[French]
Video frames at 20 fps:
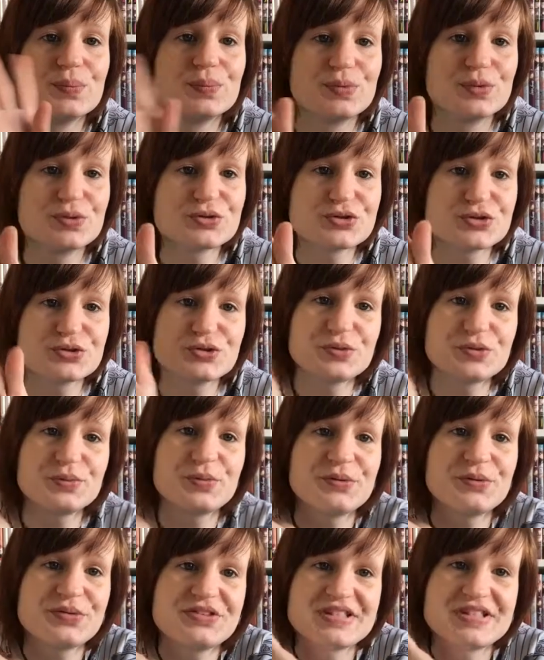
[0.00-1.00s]
Bonjour tout le
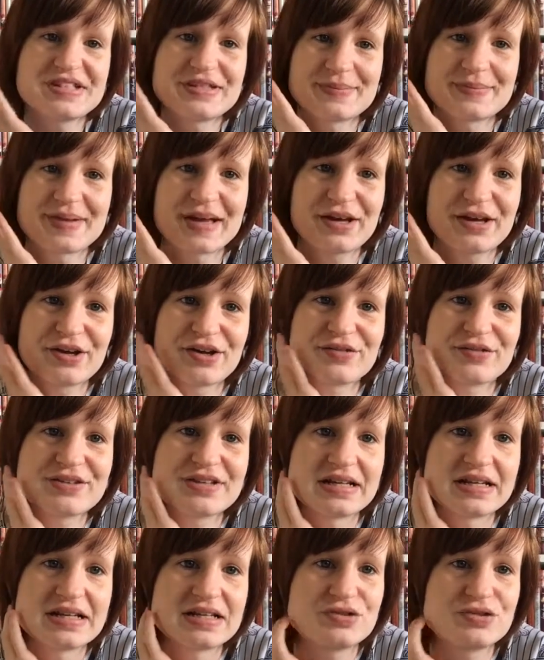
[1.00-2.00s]
monde, j'espère que
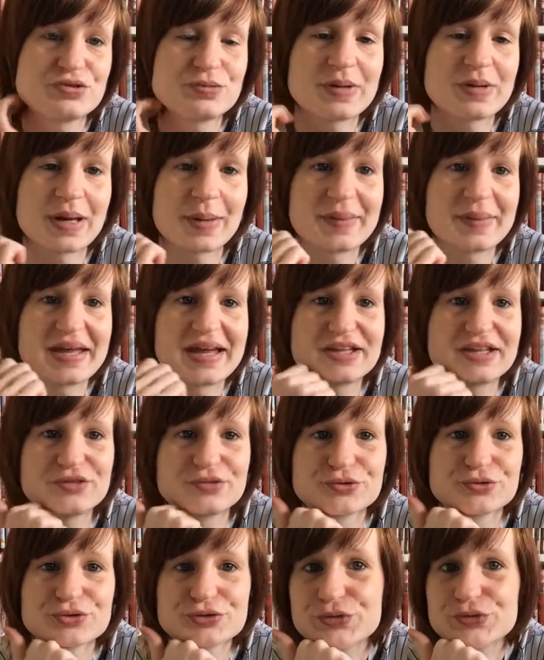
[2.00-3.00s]
vous allez super bien et
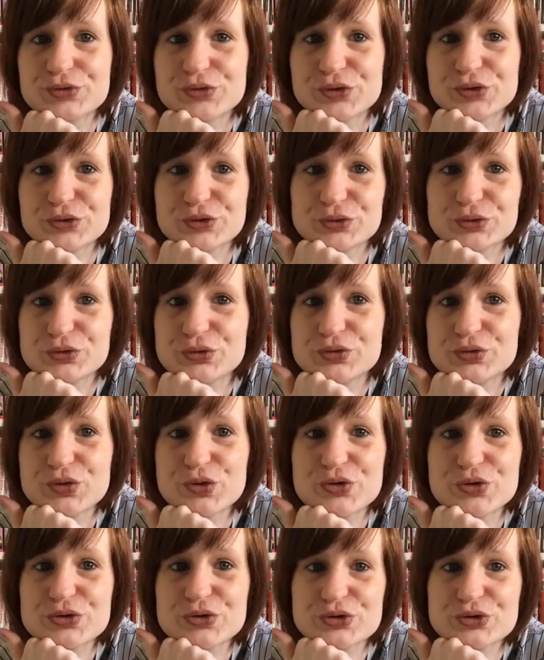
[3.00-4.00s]
donc je vous retrouve
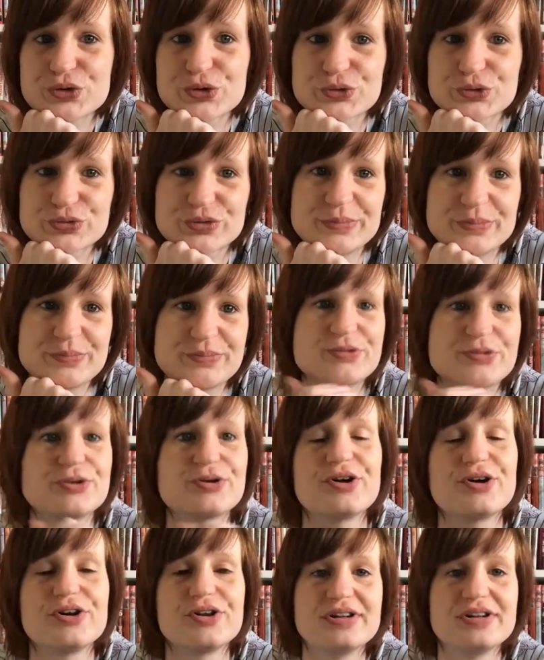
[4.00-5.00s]
aujourd'hui
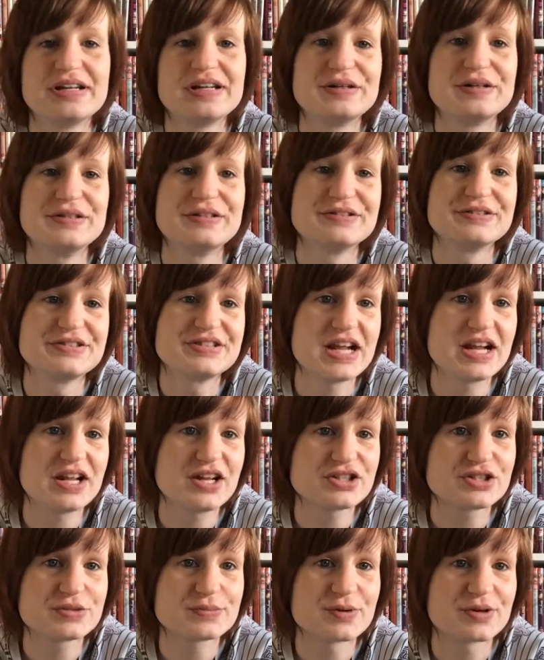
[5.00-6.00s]
pour euh, le
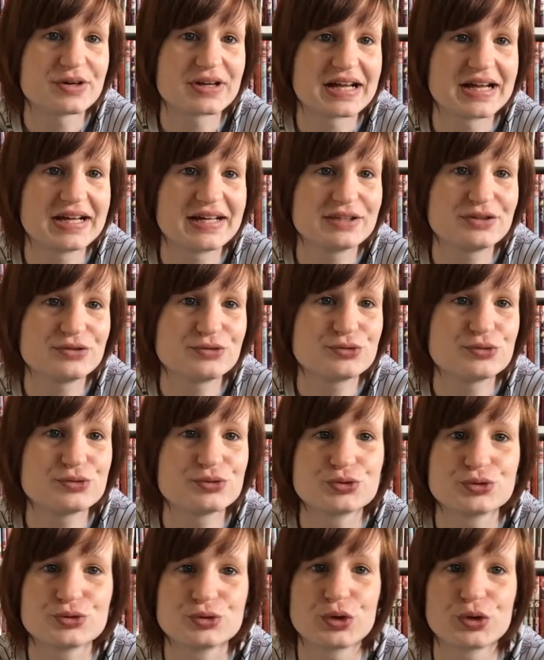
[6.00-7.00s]
challenge manga
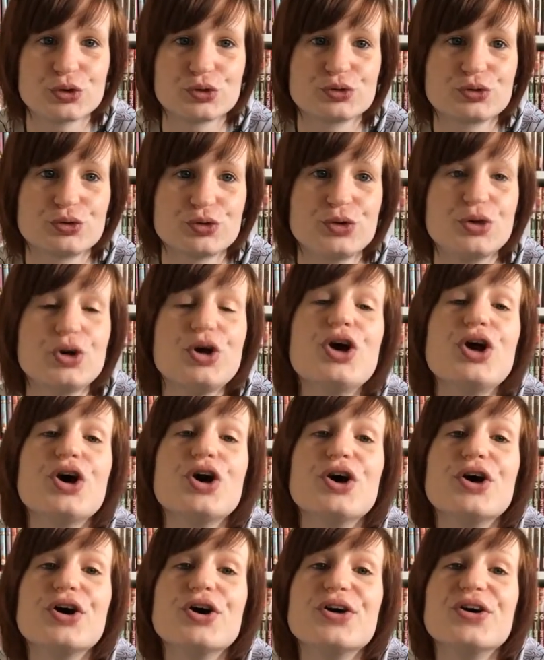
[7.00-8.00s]
toujours de
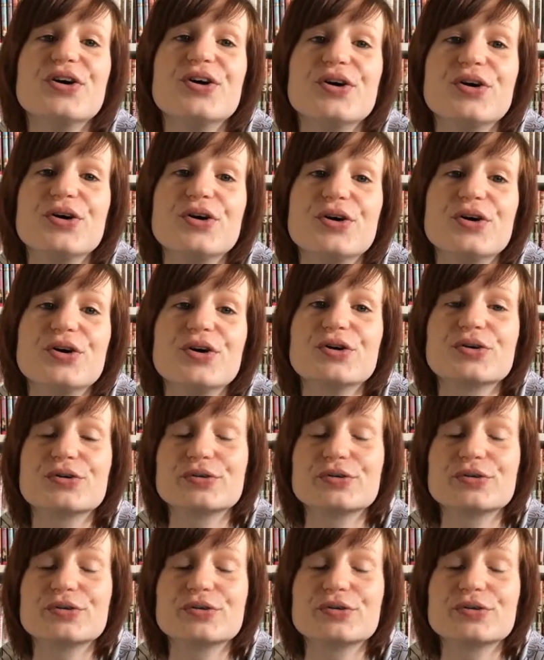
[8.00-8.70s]
euh,